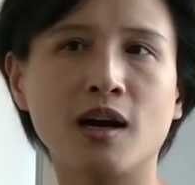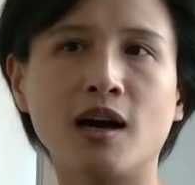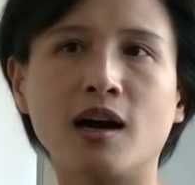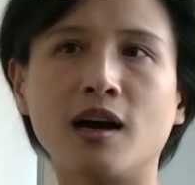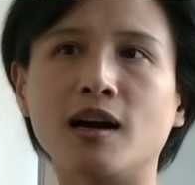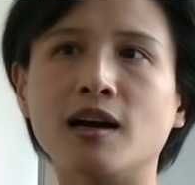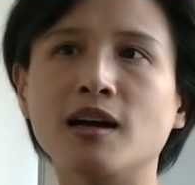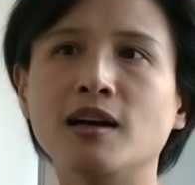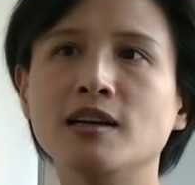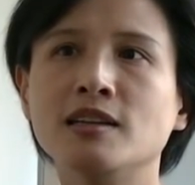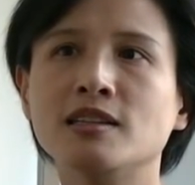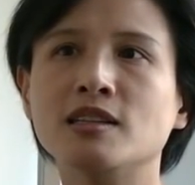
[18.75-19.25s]

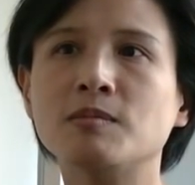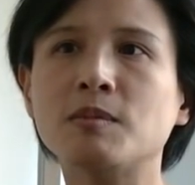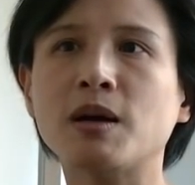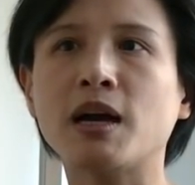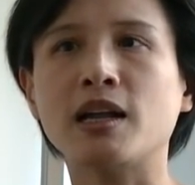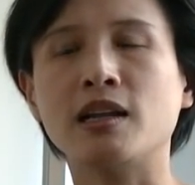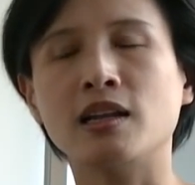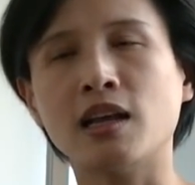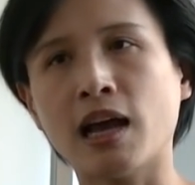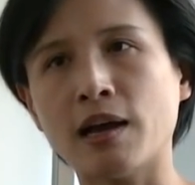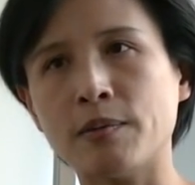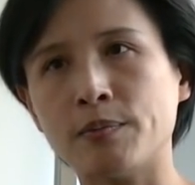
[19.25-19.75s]
啊，那
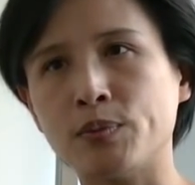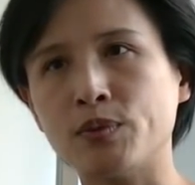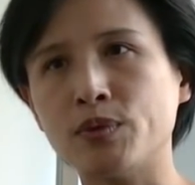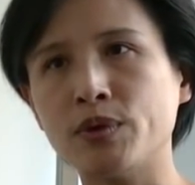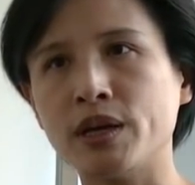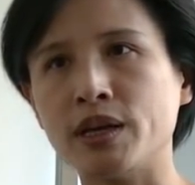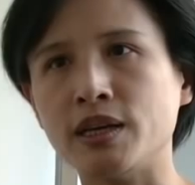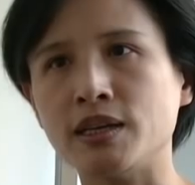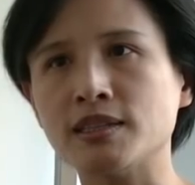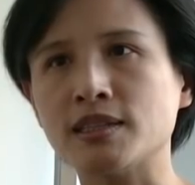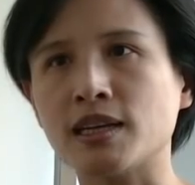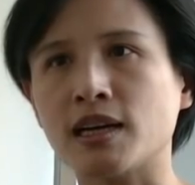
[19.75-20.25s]
么你还不
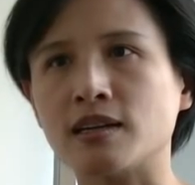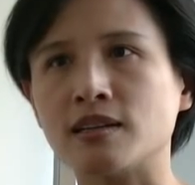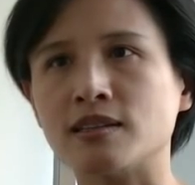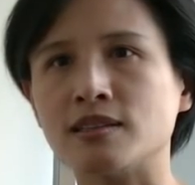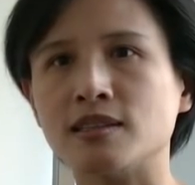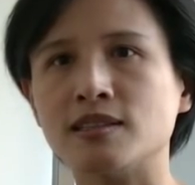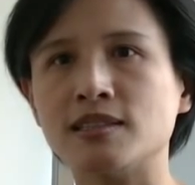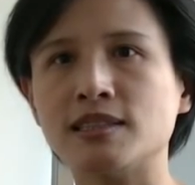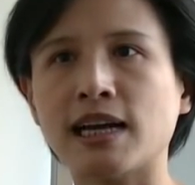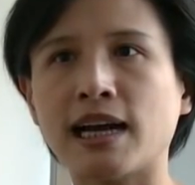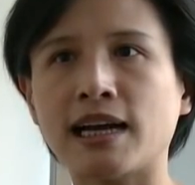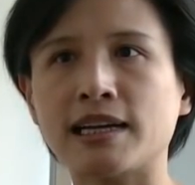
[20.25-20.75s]
会影响你
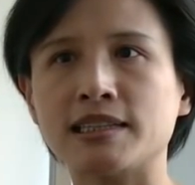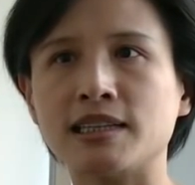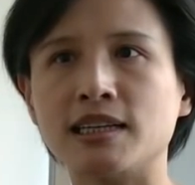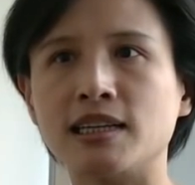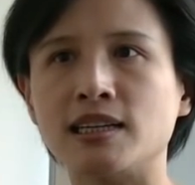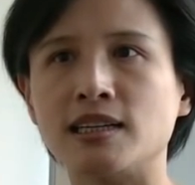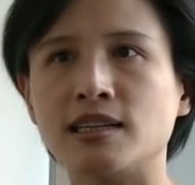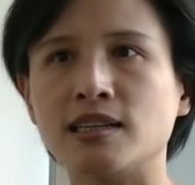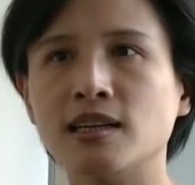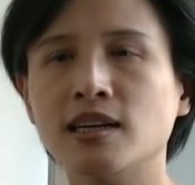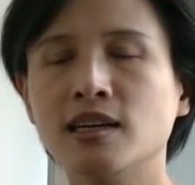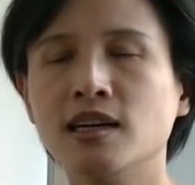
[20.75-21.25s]
的家
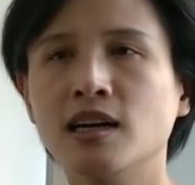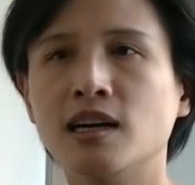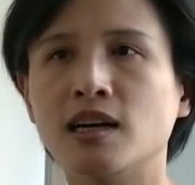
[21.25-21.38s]
庭，